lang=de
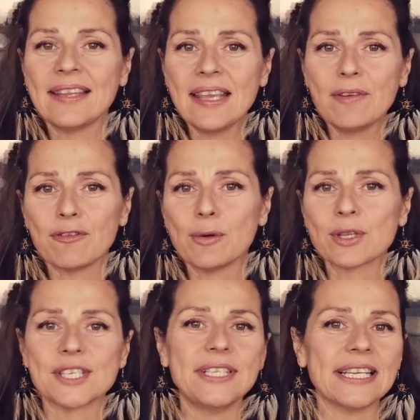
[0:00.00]
Die
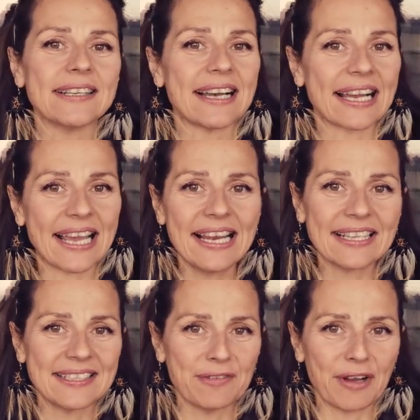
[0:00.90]
funktioniert
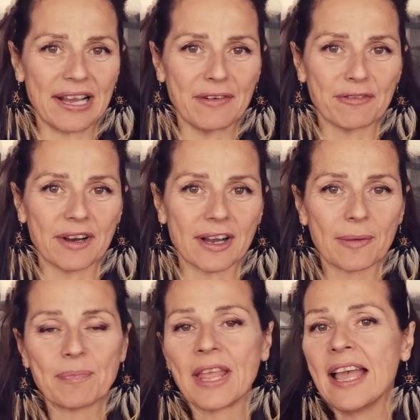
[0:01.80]
relativ
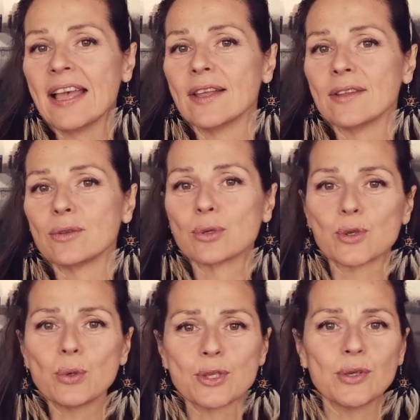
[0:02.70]
einfach. Du
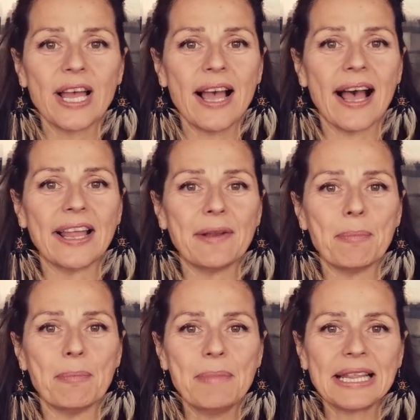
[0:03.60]
suchst dir ein
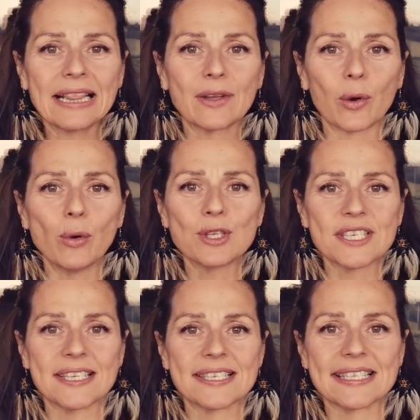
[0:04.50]

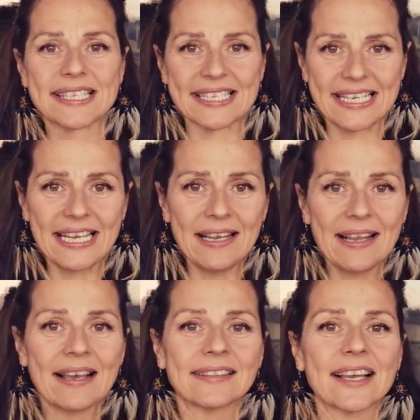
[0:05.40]
mittelgroßes Ziel,
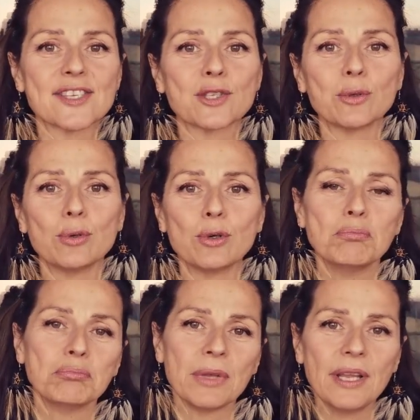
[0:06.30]
das
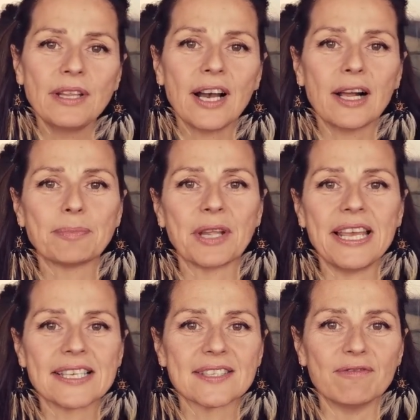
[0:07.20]
du innerhalb der
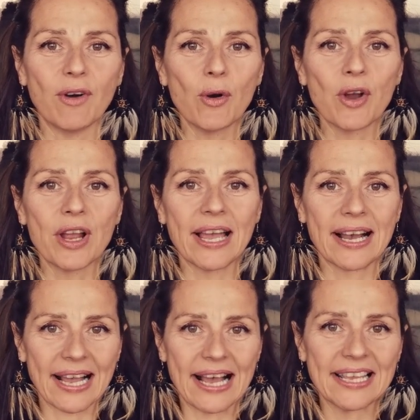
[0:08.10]
nächsten Wochen
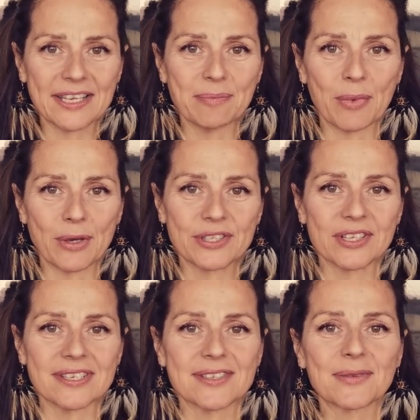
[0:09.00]
erreichen
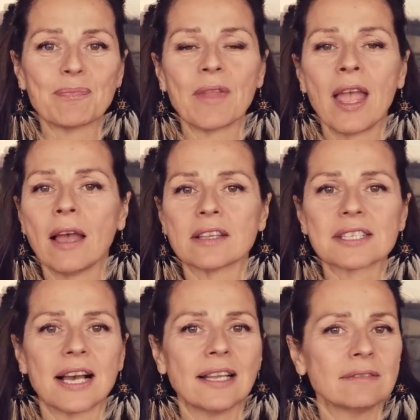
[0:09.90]
möchtest.
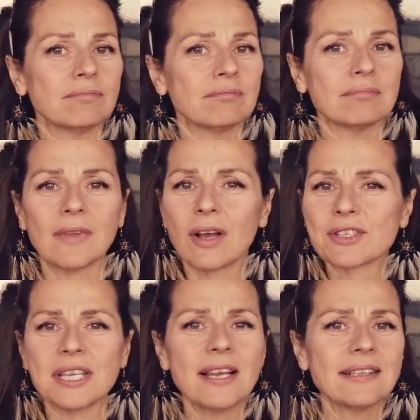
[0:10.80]
Das kann
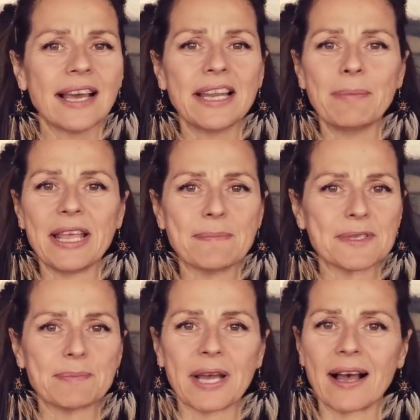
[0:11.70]
aus irgendeinem
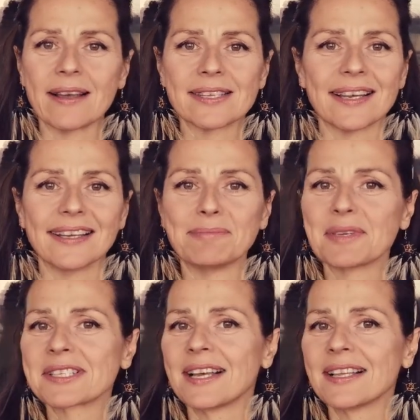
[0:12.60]
Lebensbereich sein.
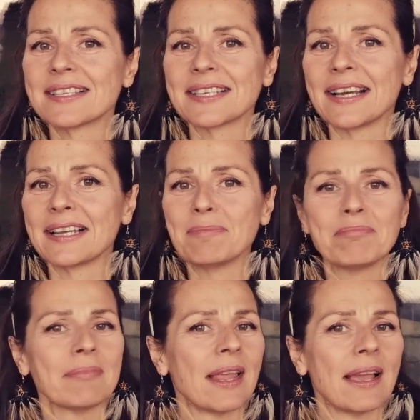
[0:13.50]
Das kann sein,